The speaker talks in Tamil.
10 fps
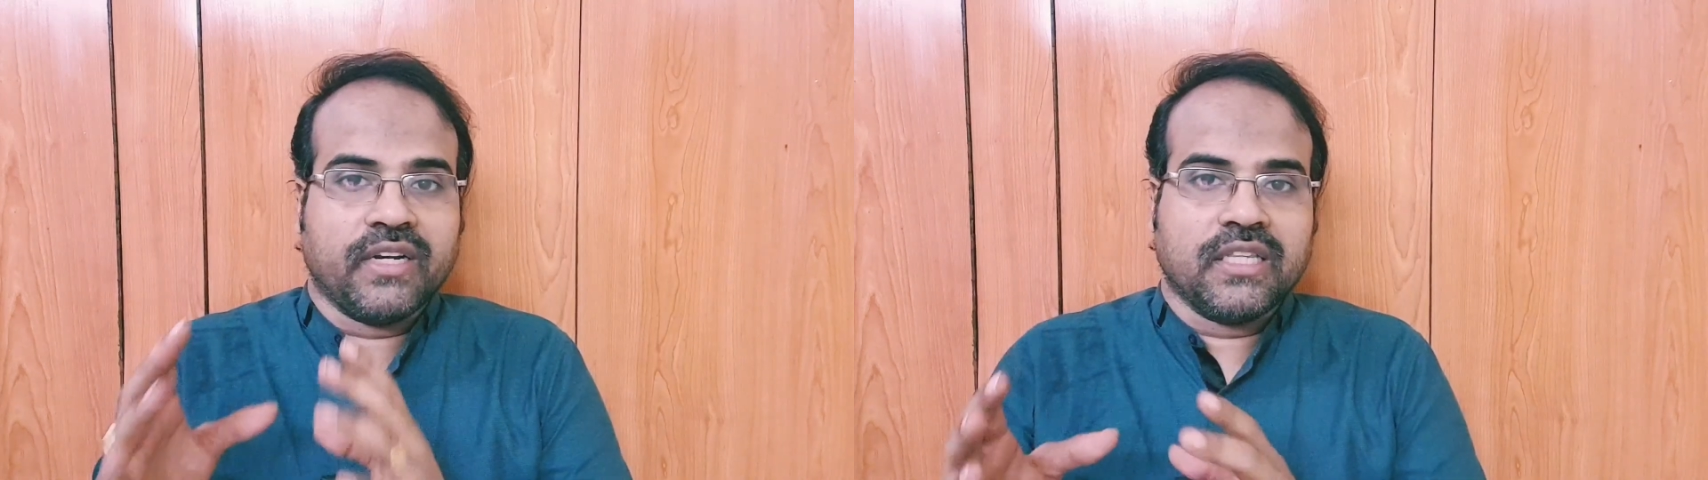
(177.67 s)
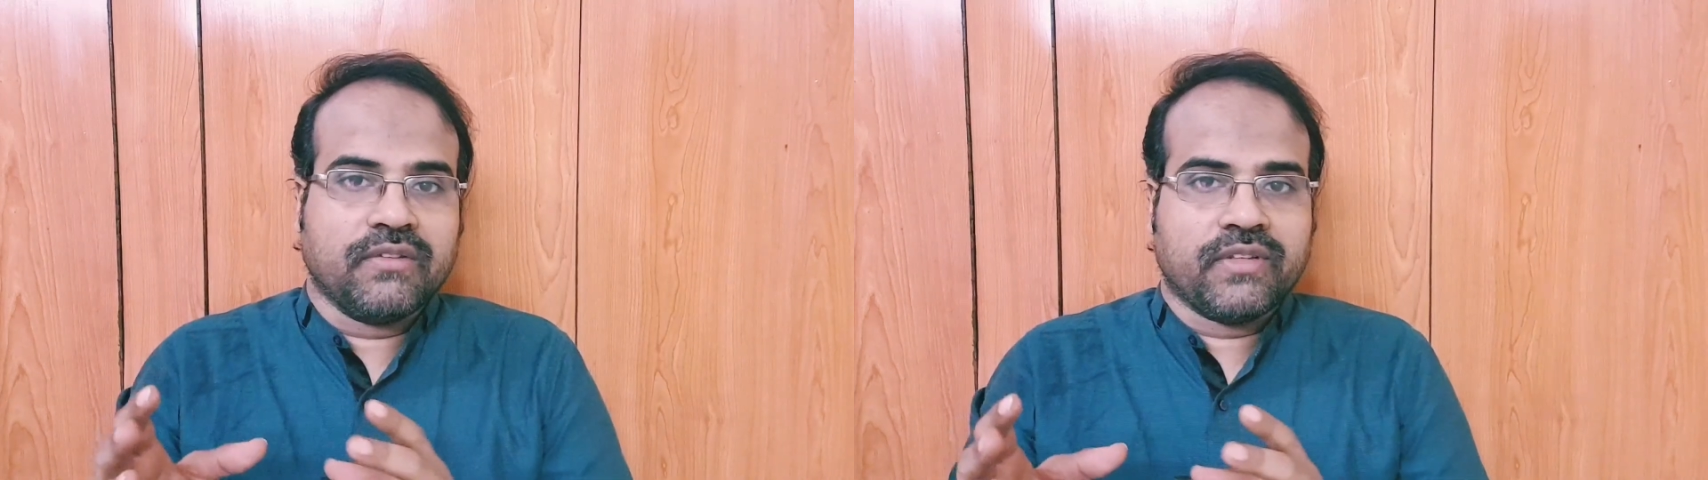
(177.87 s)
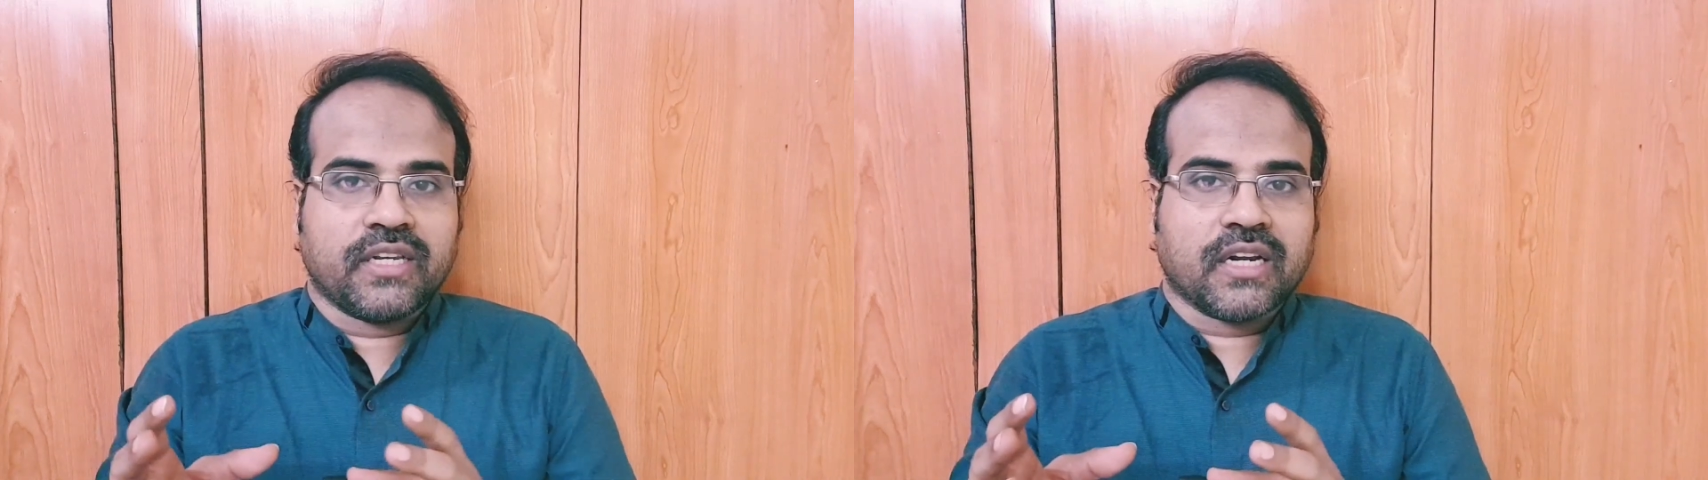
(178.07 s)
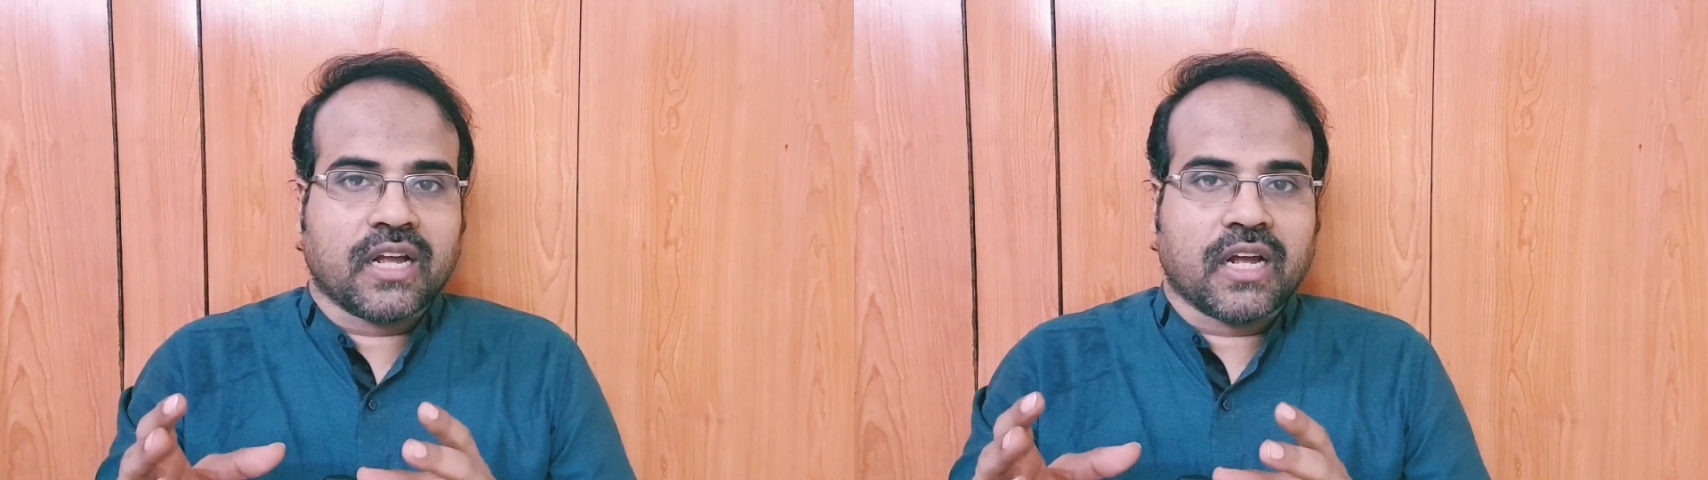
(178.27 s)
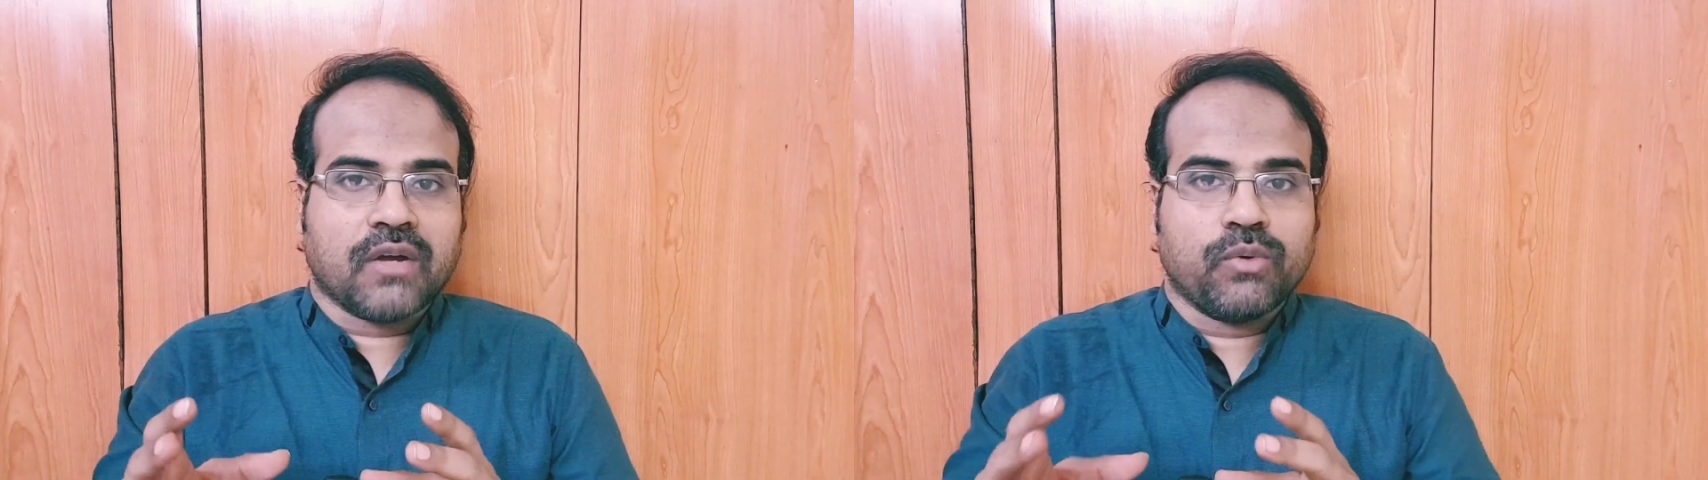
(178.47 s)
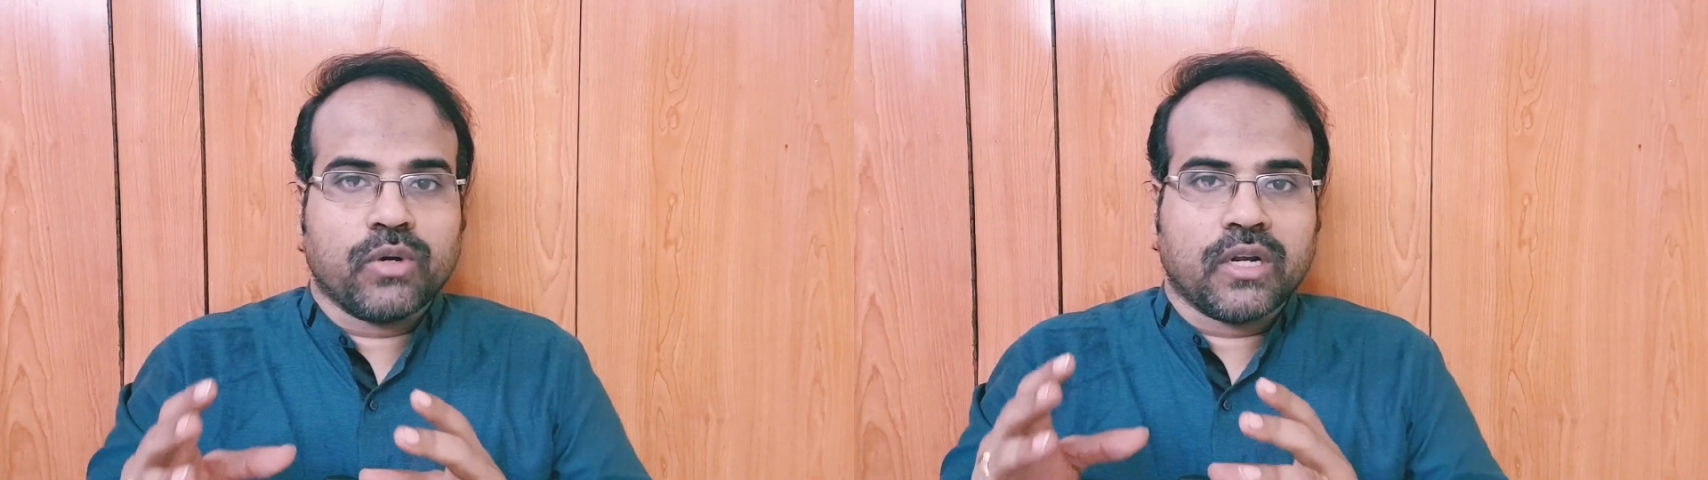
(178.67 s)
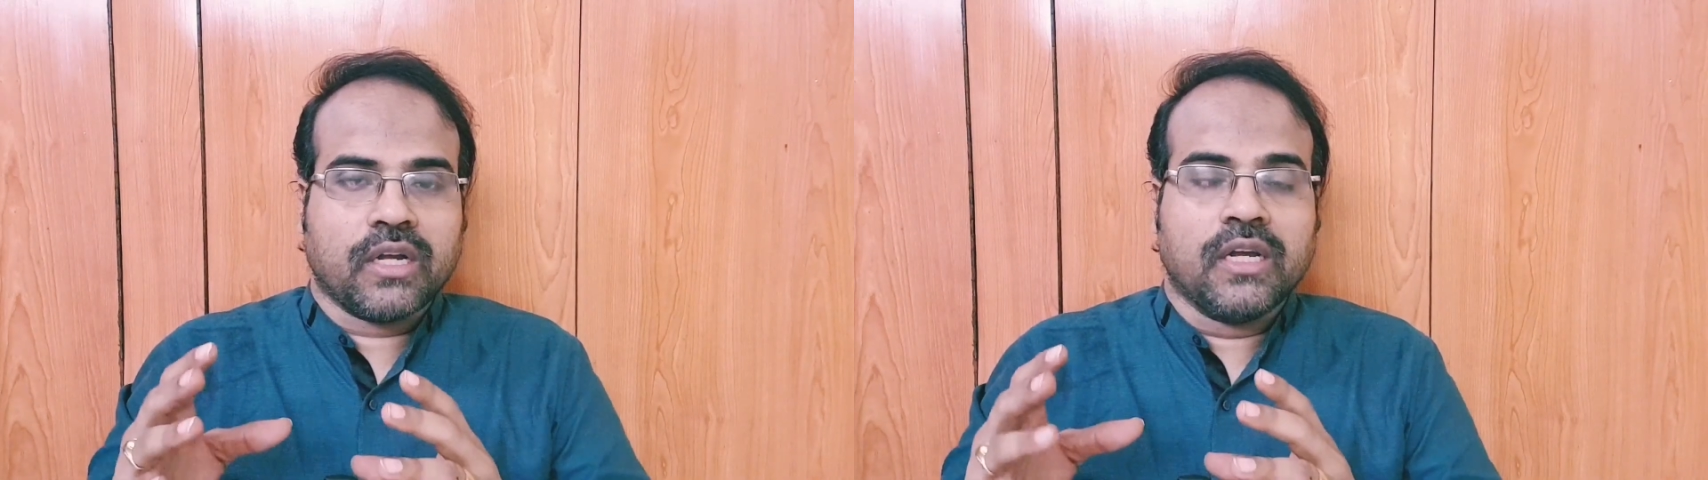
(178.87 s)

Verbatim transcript: வீழ்த்துவதற்காக ஒரு